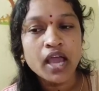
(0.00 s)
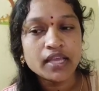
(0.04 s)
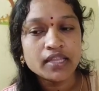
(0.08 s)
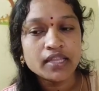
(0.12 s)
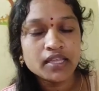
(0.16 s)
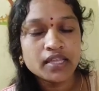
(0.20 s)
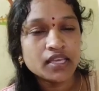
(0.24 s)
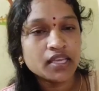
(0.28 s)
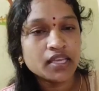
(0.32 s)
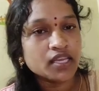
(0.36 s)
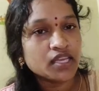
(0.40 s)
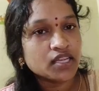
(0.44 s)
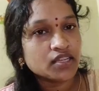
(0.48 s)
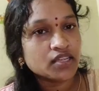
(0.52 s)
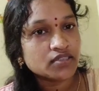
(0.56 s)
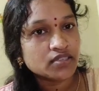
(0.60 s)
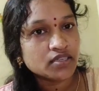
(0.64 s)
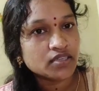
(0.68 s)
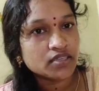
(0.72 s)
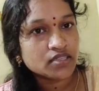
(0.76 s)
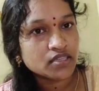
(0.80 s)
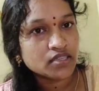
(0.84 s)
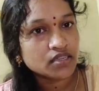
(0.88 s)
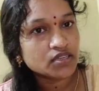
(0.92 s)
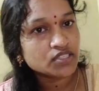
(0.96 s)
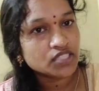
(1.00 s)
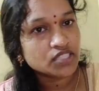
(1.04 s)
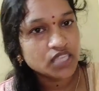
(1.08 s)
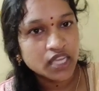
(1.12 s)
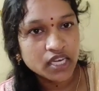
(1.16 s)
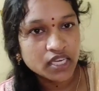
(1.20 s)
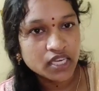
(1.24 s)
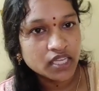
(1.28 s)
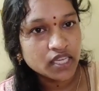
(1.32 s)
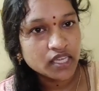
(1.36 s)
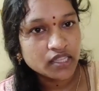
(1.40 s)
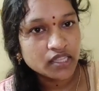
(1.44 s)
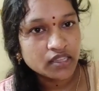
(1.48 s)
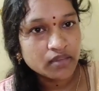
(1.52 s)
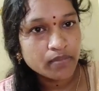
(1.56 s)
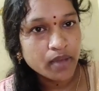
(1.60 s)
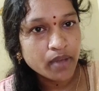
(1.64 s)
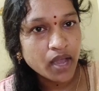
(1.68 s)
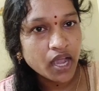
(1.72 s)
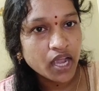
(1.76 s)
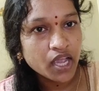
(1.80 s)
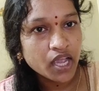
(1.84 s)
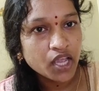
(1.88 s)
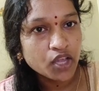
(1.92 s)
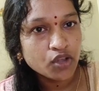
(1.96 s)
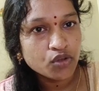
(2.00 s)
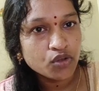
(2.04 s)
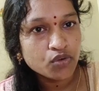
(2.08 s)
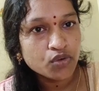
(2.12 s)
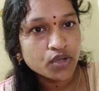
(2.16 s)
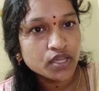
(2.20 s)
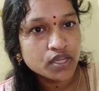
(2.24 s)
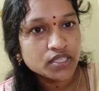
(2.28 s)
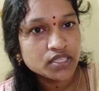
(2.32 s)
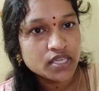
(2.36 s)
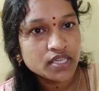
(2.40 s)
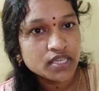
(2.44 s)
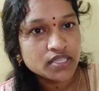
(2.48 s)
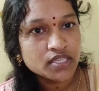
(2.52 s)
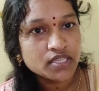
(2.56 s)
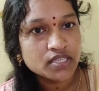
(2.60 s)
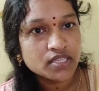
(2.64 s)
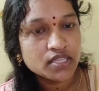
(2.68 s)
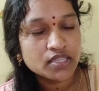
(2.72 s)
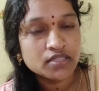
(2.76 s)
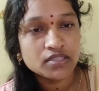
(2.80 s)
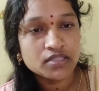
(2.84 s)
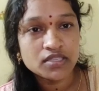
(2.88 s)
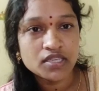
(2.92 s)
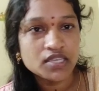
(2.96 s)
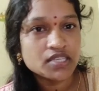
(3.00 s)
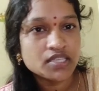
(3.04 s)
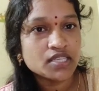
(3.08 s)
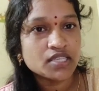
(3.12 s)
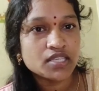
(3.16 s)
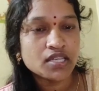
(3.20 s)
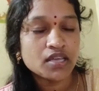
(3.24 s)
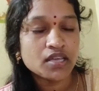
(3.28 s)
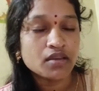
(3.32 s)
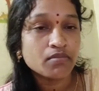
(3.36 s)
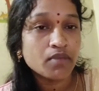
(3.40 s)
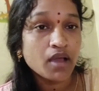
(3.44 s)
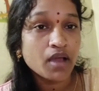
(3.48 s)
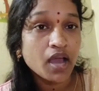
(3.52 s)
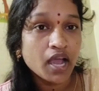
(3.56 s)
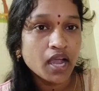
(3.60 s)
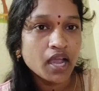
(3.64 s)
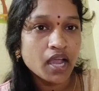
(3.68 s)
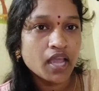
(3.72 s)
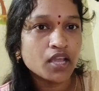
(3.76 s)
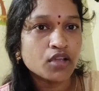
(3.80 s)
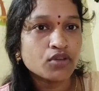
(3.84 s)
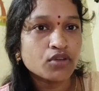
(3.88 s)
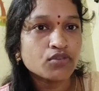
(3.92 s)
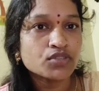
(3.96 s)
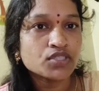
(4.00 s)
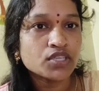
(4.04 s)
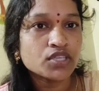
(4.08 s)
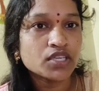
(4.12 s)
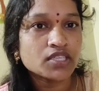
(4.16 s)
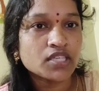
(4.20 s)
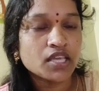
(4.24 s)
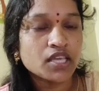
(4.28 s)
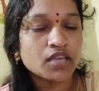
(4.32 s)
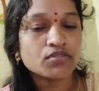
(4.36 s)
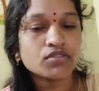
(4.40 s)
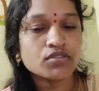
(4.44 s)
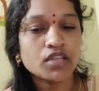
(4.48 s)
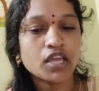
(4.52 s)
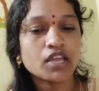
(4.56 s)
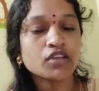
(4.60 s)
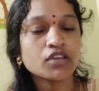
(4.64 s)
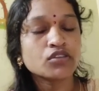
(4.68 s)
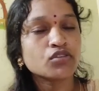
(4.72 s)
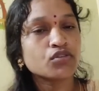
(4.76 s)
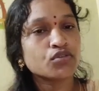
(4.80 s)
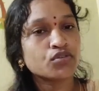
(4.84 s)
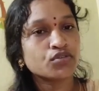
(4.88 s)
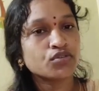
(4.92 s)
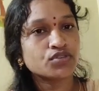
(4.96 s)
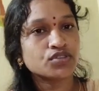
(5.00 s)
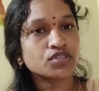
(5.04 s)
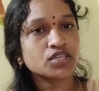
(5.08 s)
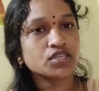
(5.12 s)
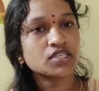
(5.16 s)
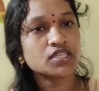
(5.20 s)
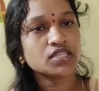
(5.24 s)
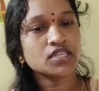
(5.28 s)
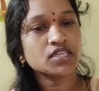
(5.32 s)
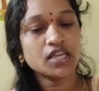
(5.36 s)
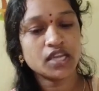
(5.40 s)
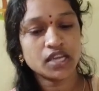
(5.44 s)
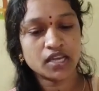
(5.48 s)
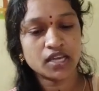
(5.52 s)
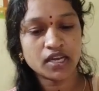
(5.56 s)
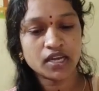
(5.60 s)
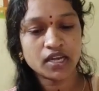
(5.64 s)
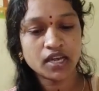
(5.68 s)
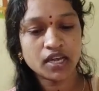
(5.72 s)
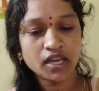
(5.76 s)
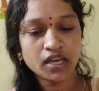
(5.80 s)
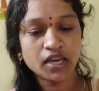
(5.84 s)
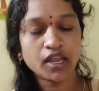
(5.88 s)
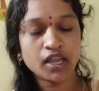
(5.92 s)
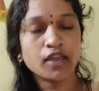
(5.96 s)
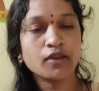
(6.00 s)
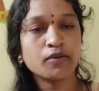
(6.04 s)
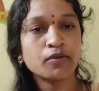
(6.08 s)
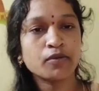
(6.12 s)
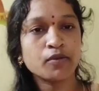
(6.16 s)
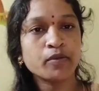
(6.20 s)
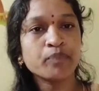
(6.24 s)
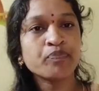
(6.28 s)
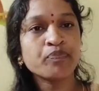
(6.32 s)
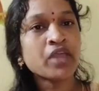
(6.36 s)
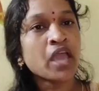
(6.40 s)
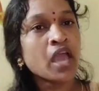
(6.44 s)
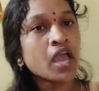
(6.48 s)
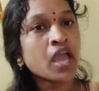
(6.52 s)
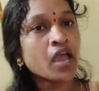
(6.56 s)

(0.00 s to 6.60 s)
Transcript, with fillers: అయితే నేను ఏం చేశాను జర్నీ అయితే బాగా ఎక్కువగా చేసేసాను చేసేసాను బాగా ఎక్కువ చేశాను దానికి తోడు వచ్చేసి ఏంటంటే నేను